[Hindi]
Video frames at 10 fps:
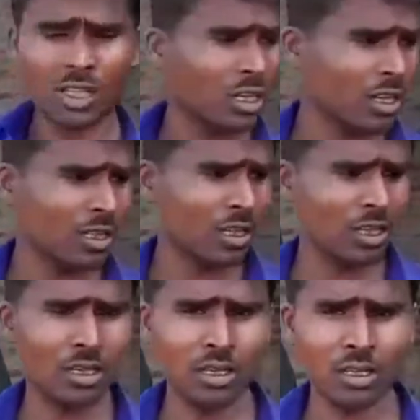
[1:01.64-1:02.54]
चार घर जल गए
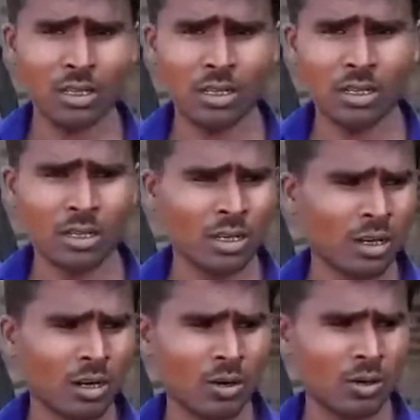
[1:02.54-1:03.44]
हम्म।
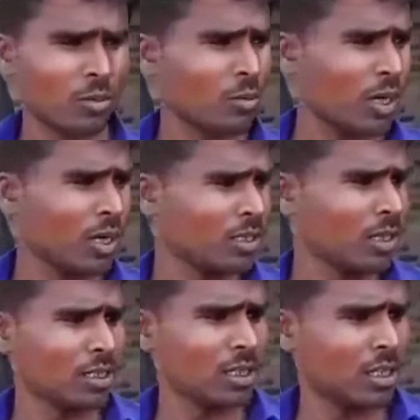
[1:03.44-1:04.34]
और एक महिला की
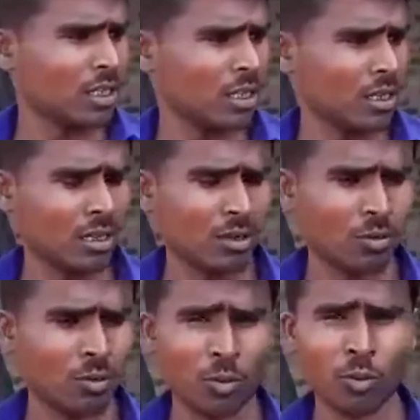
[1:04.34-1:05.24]
जान चली गई
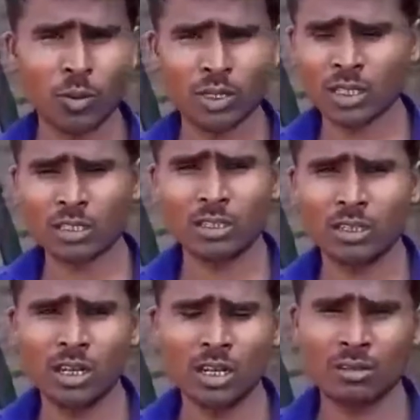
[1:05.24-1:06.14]
वो पड़िया
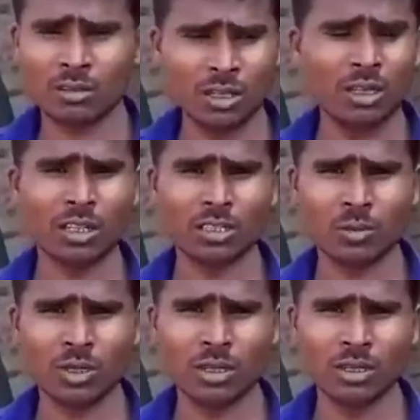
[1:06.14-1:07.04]
ढीला ढीलते
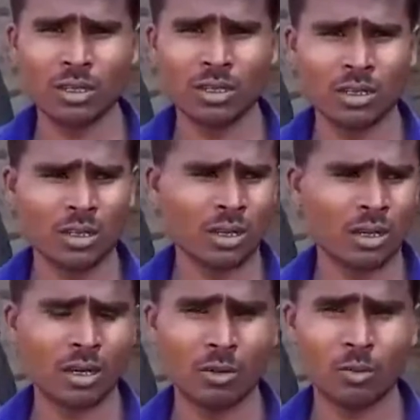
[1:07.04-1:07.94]
समय अच्छा
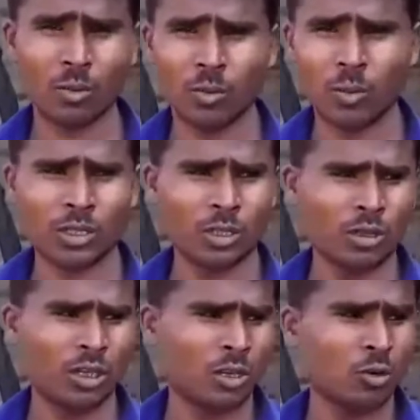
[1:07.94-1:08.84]
हाँ पड़िया
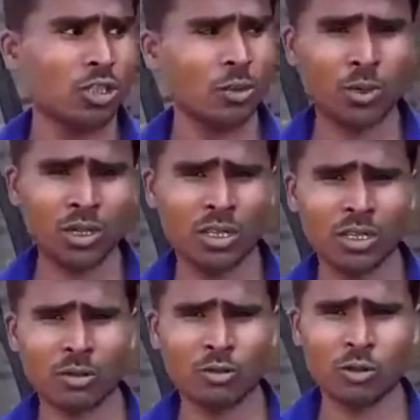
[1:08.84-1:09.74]
ढील के वो छप्पर गिर
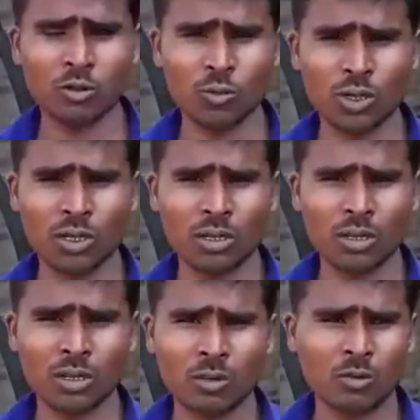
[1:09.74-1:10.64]
गया उसके ऊपर
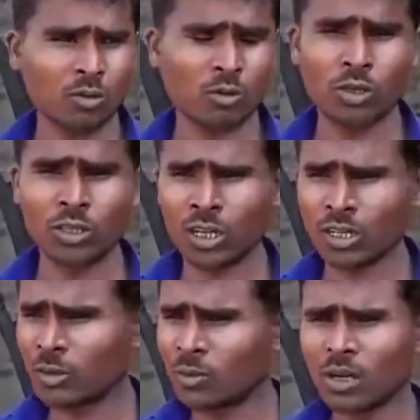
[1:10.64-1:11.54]
हम्म। उनको कोई जान
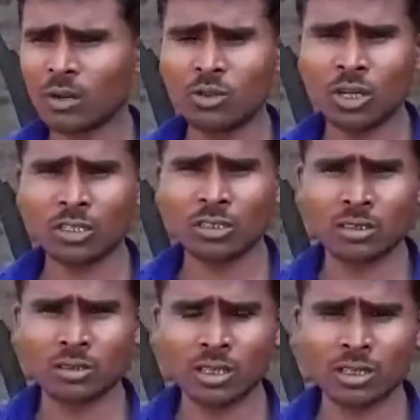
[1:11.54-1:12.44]
नहीं पाया आग बुझाने के
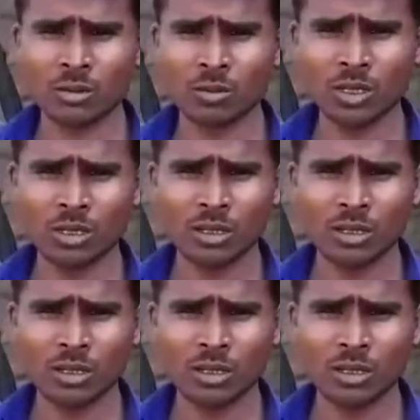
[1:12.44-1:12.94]
चक्कर में